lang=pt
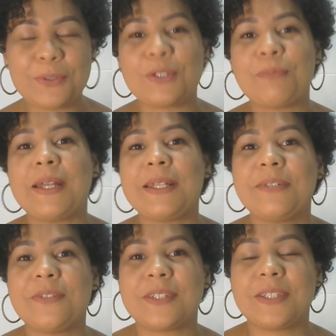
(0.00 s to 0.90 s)
Tomara que
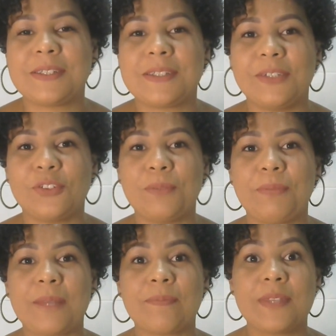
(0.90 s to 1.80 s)
vocês estejam
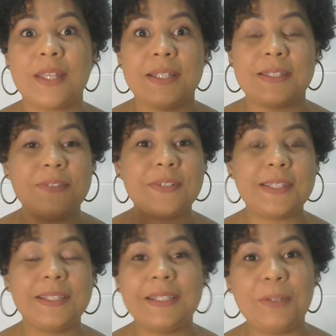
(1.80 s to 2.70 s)
bem. Se você
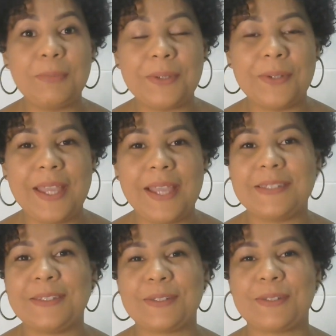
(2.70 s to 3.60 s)
ainda não me
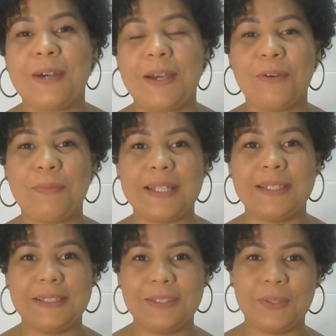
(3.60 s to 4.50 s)
conhece, eu sou a Água
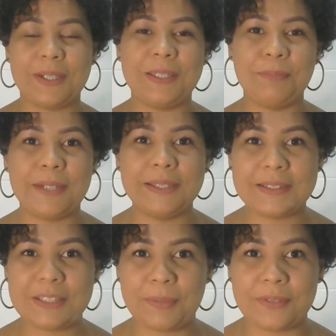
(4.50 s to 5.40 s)
Marina e estou aqui para
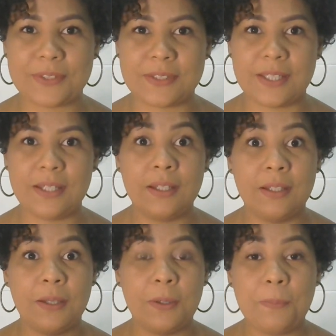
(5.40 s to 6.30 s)
trazer para você
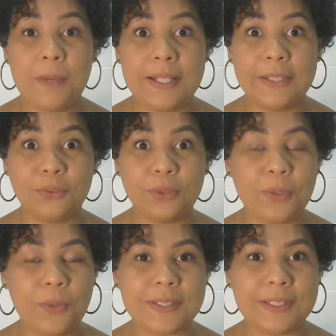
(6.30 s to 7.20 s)
uma leitura
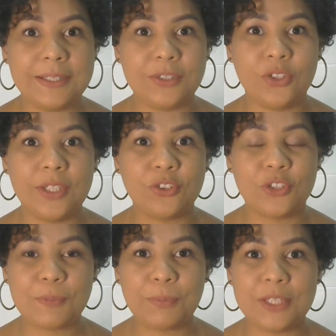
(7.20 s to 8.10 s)
com as energias
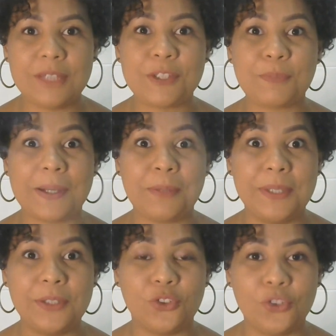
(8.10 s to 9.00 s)
disponíveis para o
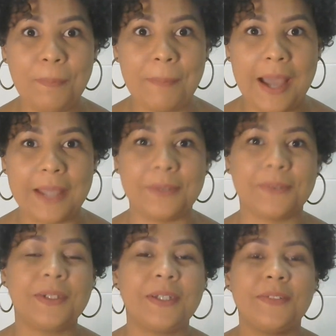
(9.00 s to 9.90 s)
mês de maio.
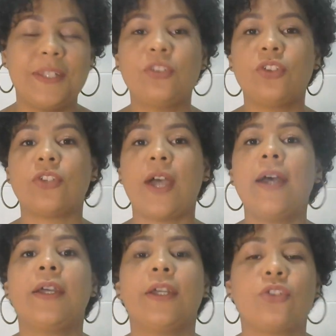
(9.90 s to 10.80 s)
Desde já,
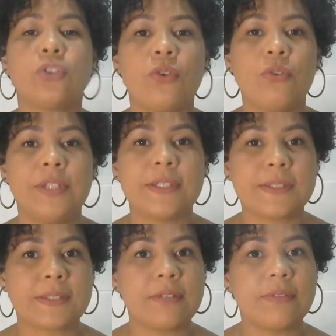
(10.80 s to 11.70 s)
eu te convido a se
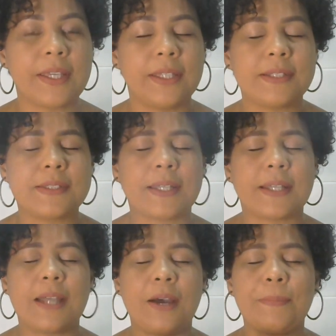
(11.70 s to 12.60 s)
inscrever aqui nesse
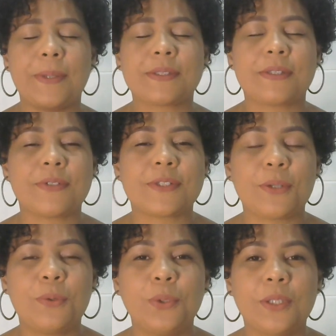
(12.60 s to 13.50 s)
canal. Peço que você
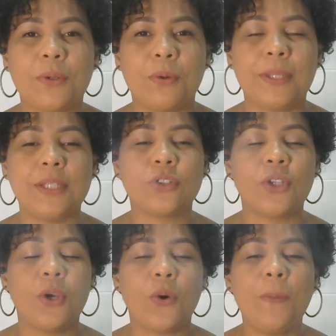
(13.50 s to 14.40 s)
curta, comente,
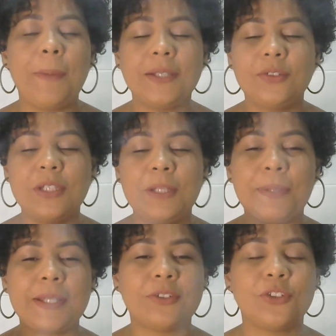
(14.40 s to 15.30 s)
compartilhe
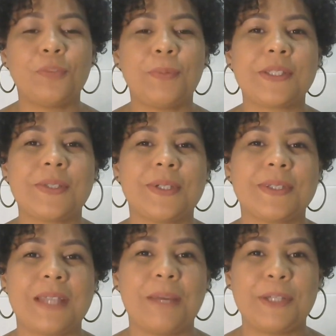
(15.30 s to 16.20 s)
para que a gente possa
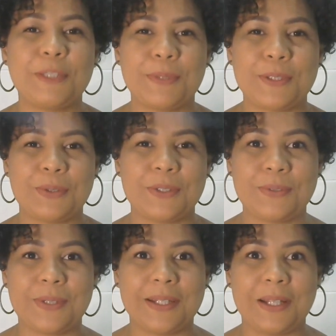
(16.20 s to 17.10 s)
alcançar mais pessoas e
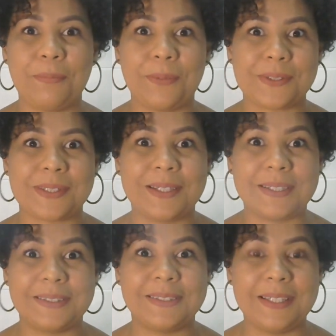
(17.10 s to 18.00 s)
o canal possa
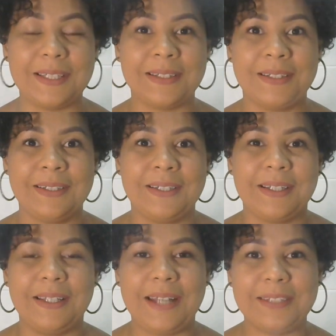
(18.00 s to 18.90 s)
crescer.
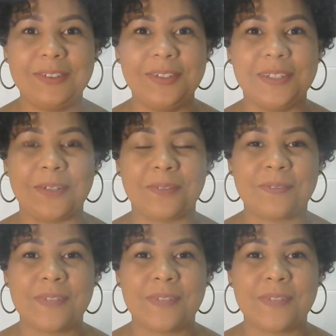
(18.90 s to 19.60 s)
Gratidão.